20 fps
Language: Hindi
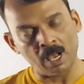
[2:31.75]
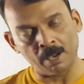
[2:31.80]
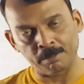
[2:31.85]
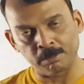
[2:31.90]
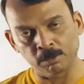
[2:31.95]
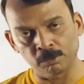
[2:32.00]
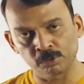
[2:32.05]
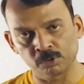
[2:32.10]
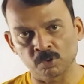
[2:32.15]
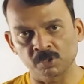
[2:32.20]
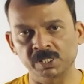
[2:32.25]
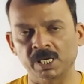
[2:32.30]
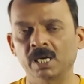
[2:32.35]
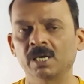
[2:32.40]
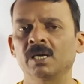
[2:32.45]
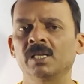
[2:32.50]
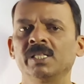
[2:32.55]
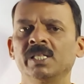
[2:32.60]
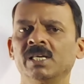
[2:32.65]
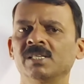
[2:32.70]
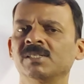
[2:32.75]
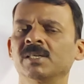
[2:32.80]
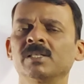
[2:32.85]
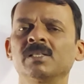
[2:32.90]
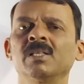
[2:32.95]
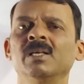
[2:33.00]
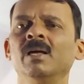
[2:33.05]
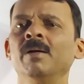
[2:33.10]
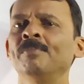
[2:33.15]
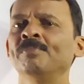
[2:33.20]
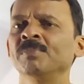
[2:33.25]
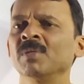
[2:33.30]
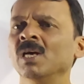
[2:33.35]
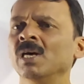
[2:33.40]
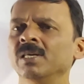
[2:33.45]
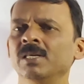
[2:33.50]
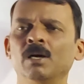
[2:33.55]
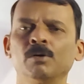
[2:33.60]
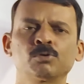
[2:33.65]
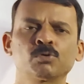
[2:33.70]
आप लोग उसको जाकर देख सकते हैं
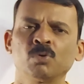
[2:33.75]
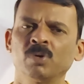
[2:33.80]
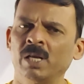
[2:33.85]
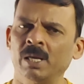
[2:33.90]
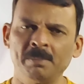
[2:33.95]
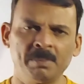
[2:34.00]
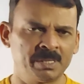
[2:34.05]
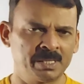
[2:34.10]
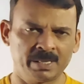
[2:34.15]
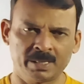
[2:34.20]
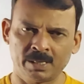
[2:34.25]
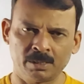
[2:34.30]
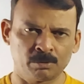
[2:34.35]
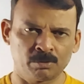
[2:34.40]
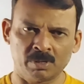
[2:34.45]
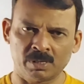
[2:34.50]
या उसको नहीं भी देखें